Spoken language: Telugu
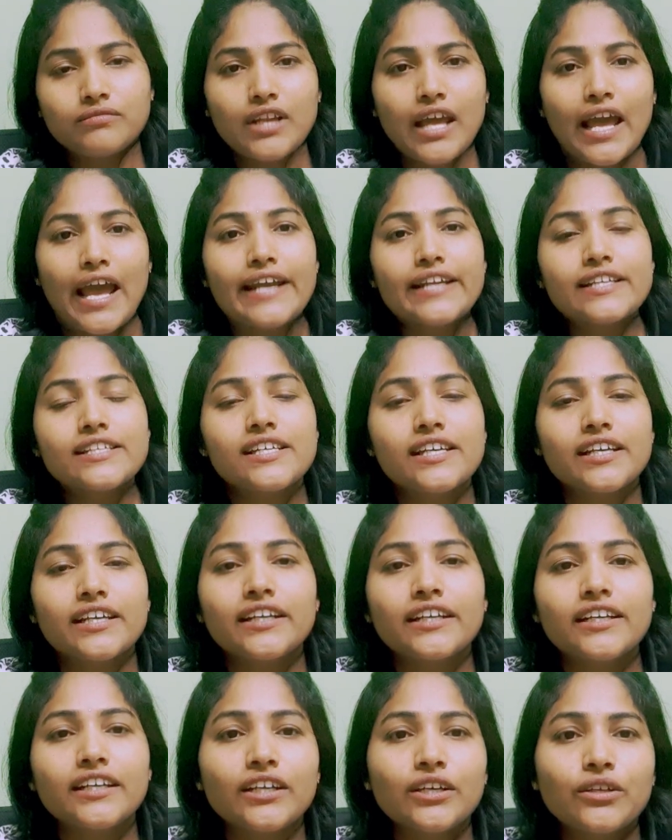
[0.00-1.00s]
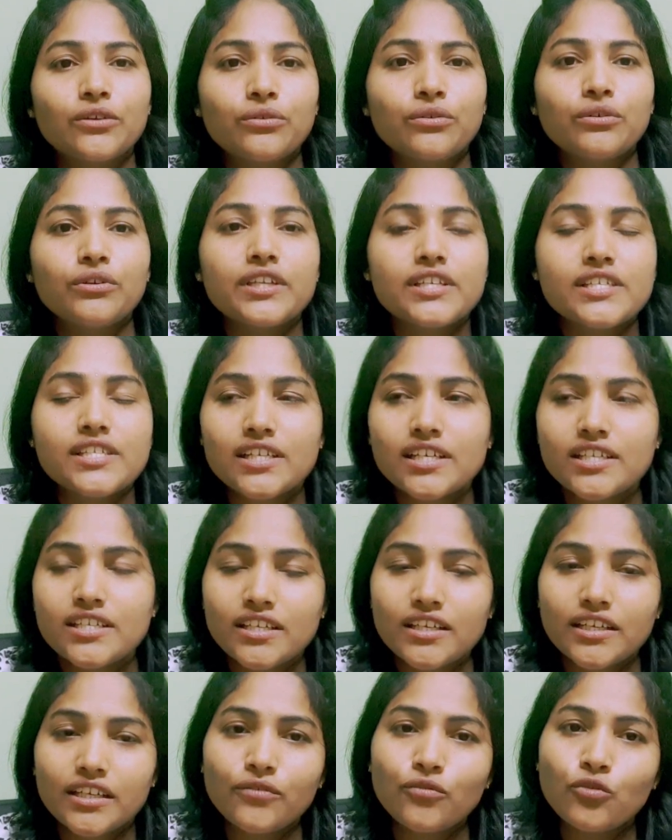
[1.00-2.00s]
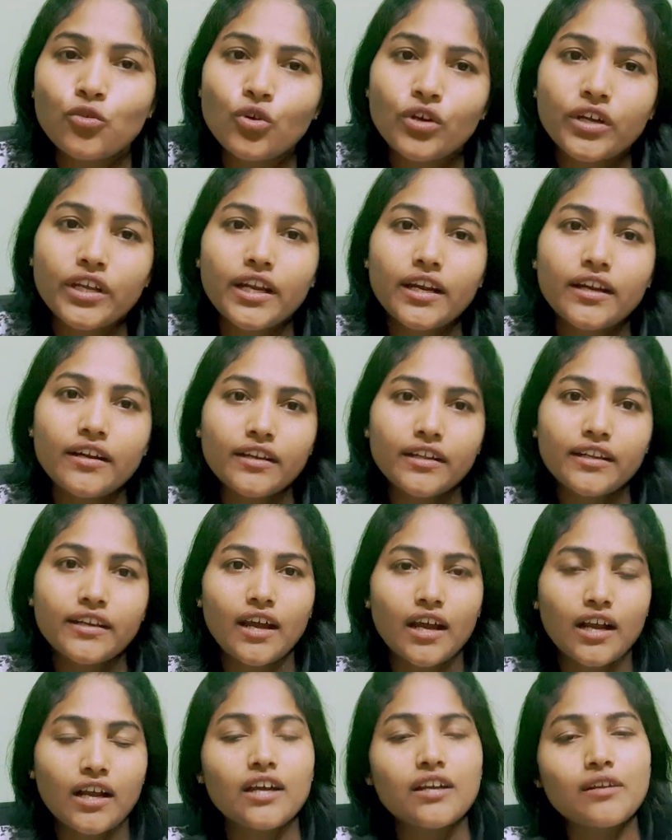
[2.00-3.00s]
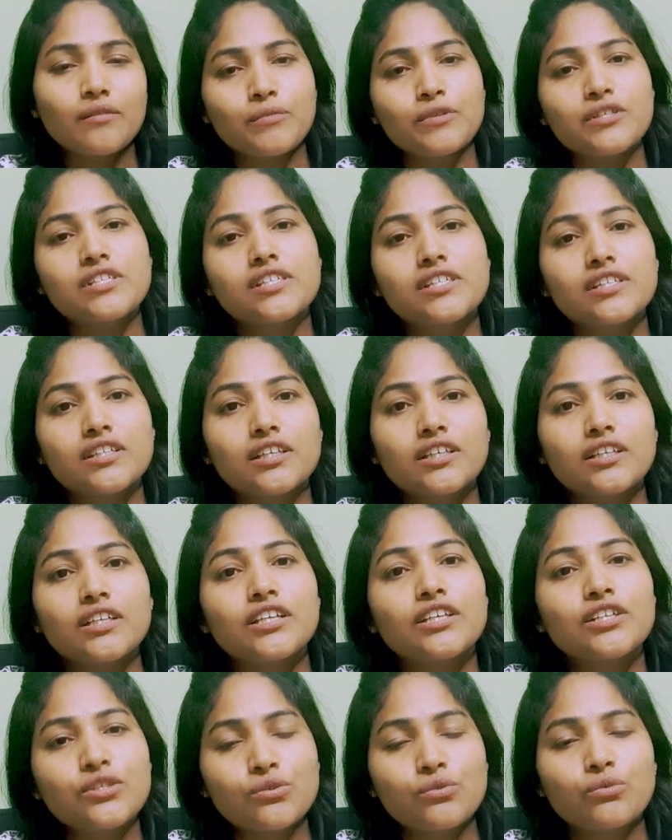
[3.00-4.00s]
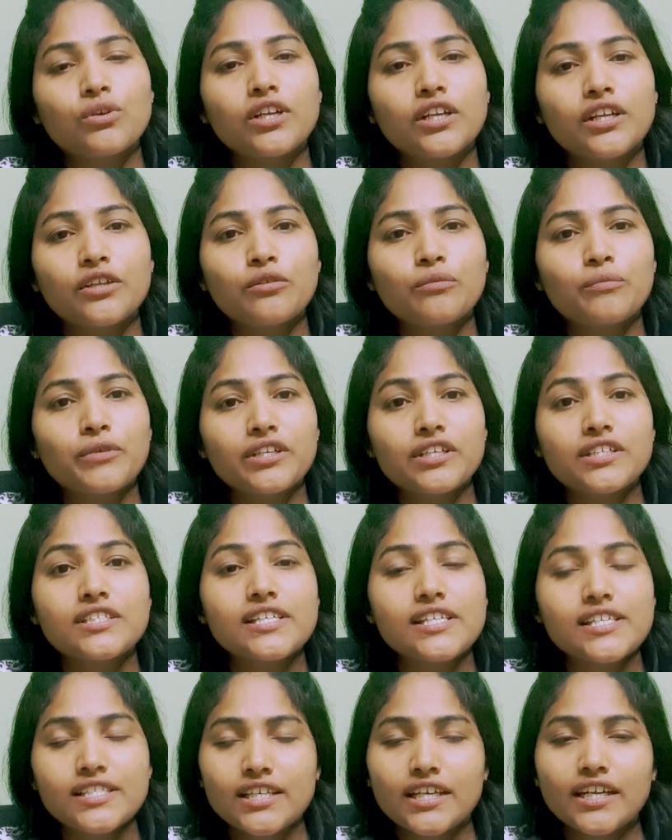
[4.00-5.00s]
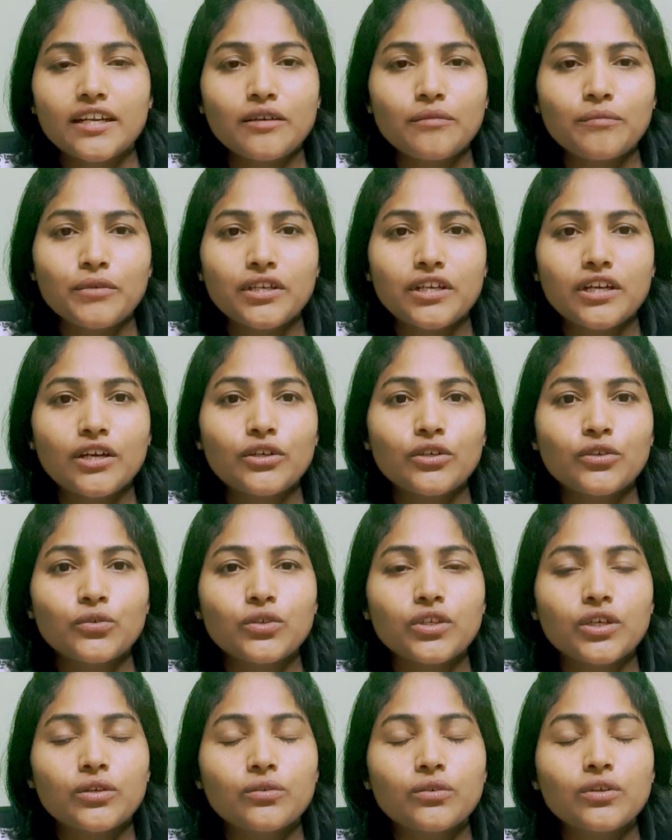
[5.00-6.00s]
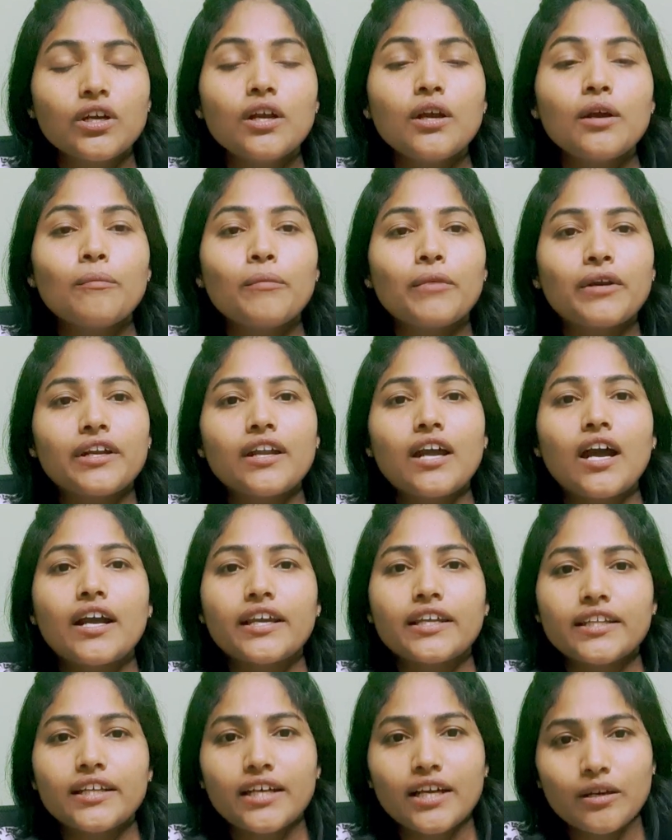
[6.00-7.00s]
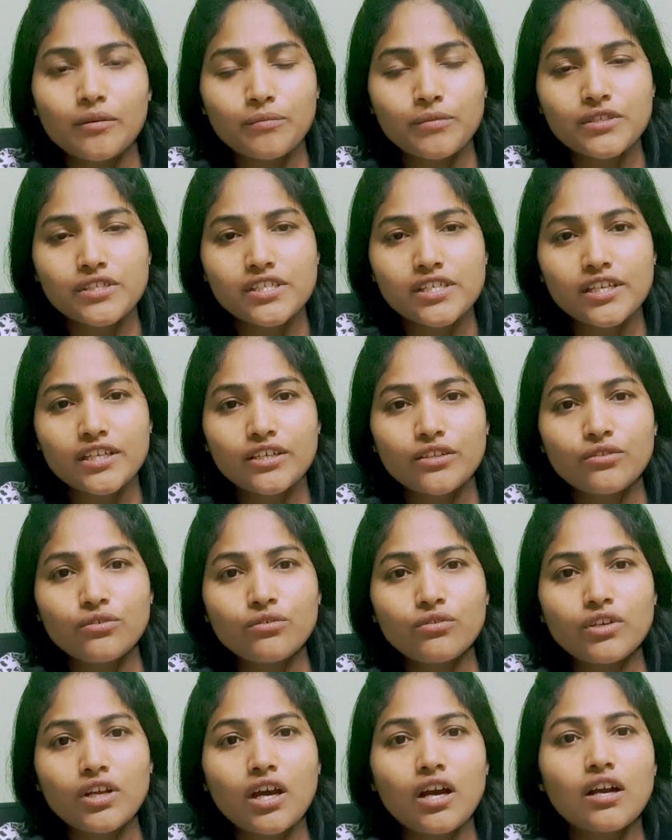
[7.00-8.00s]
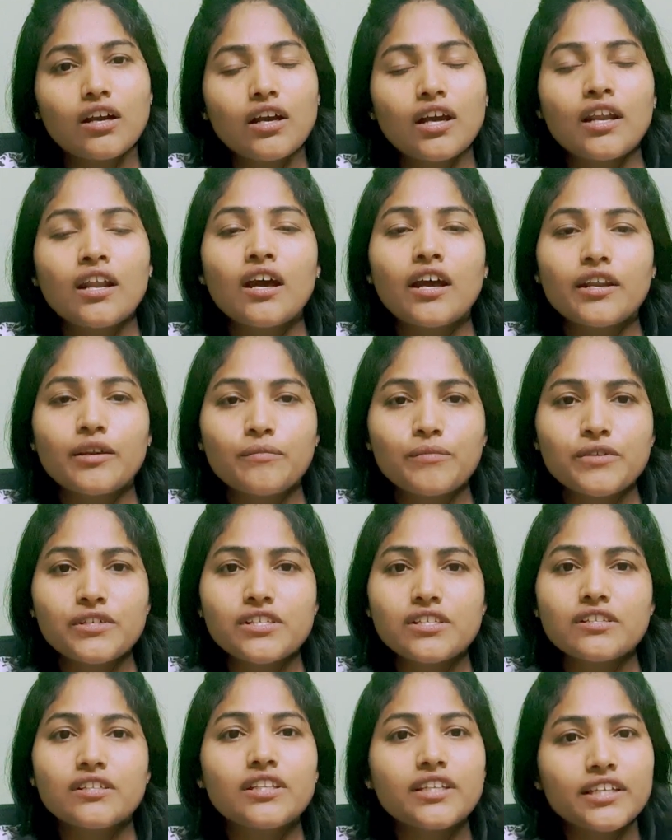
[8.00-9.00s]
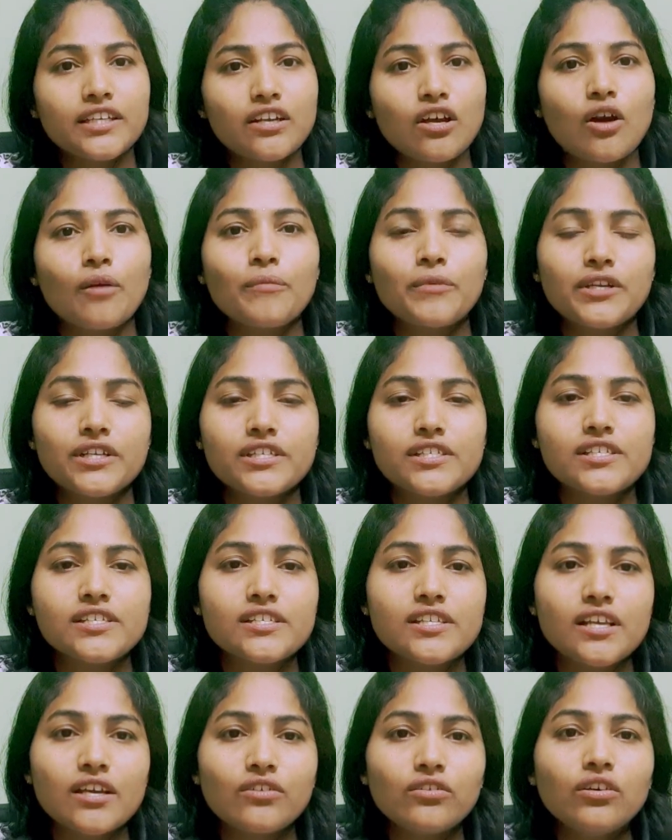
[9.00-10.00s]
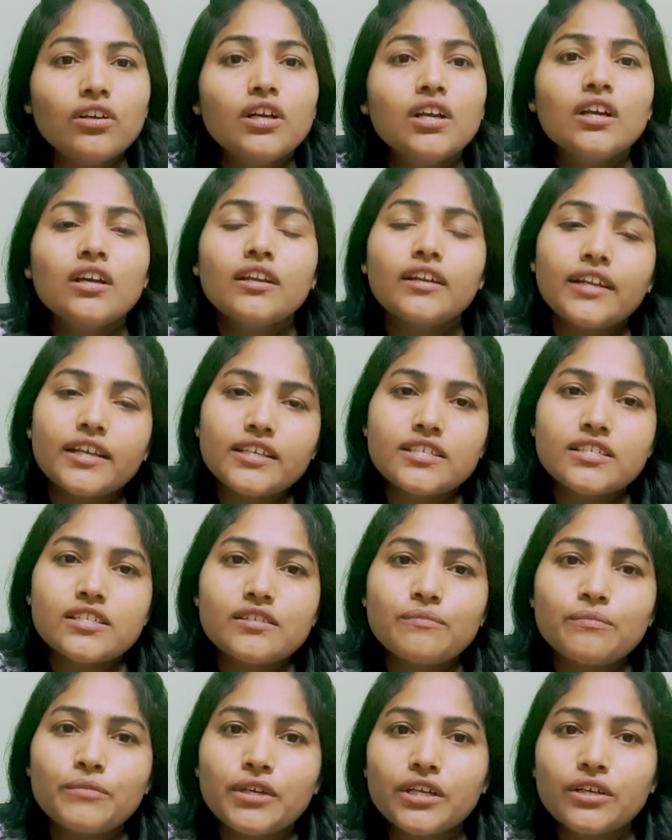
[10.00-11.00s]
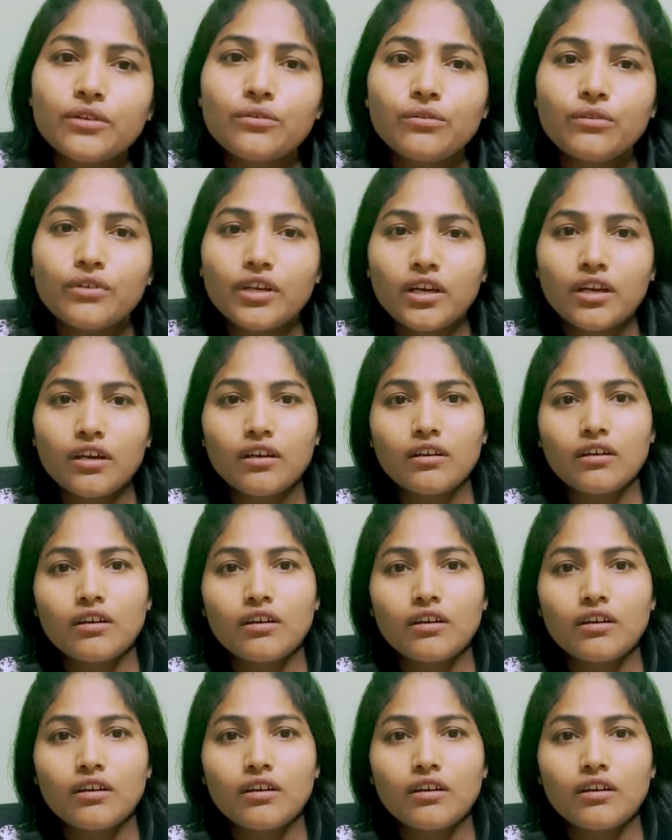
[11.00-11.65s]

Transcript: ల్యాగ్ చేయట్లేరు డిస్కషన్ని ఓకే అండి నాకు అనిపించింది నేను చూడలేదు మీరు చేశారని మీరు అంటున్నారు బట్ నాకైతే కనిపించలేదు నాకు అలా అనిపించింది నేను నామినేట్ చేశాను నెక్స్ట్ మీకు కూడా